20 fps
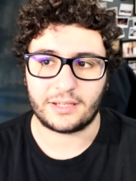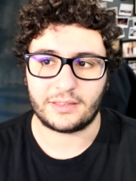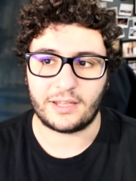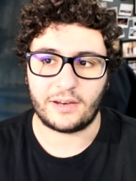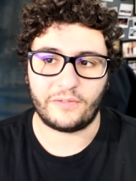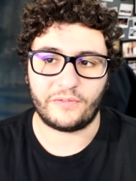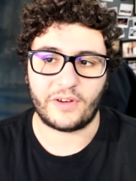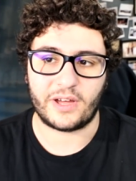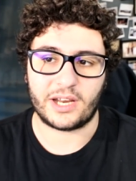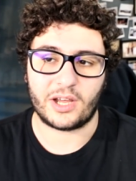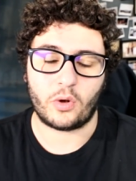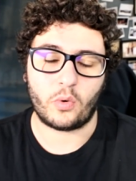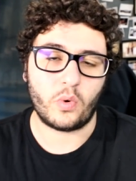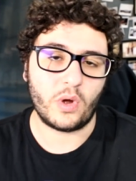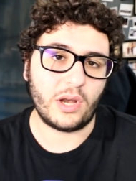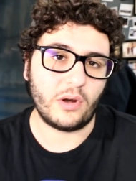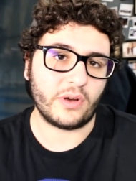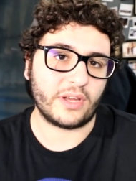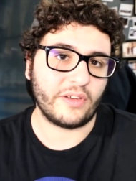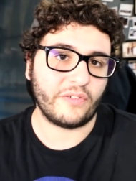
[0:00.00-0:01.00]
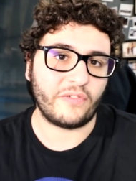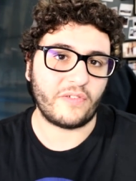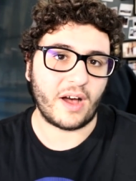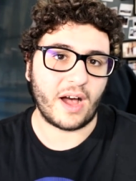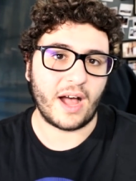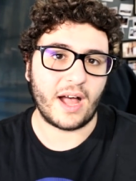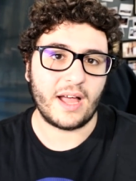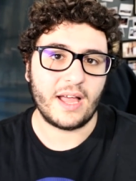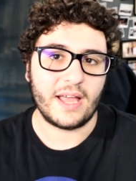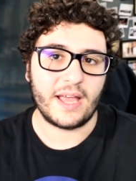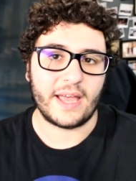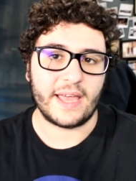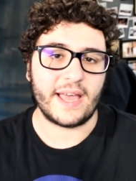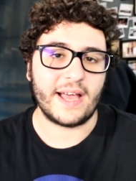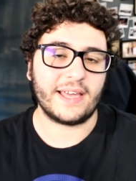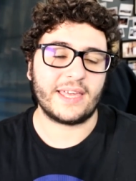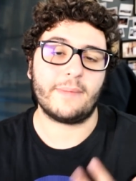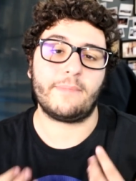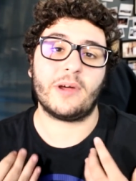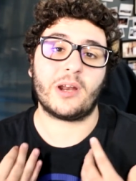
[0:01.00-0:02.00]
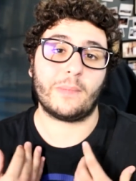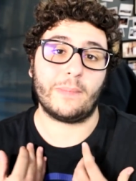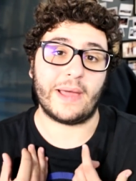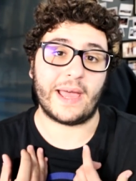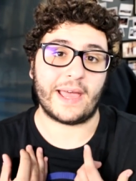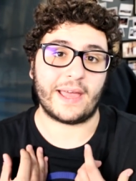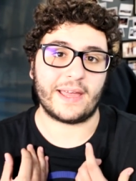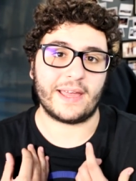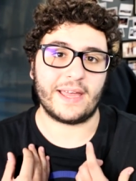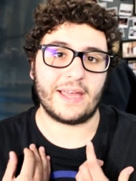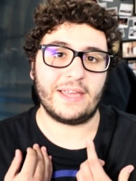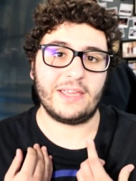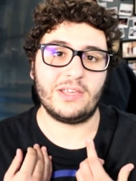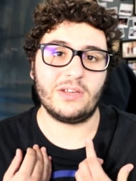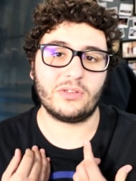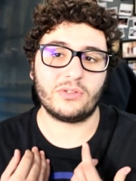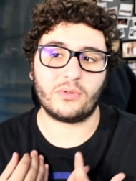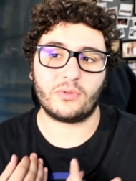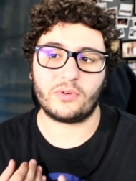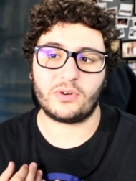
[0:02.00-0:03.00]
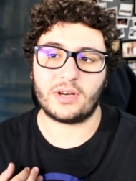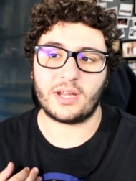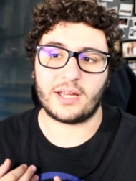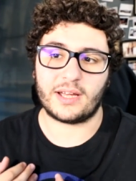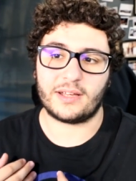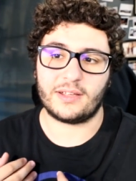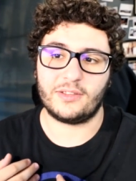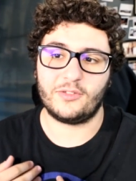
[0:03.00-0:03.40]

nel fare quello che fa è anche per me e io non,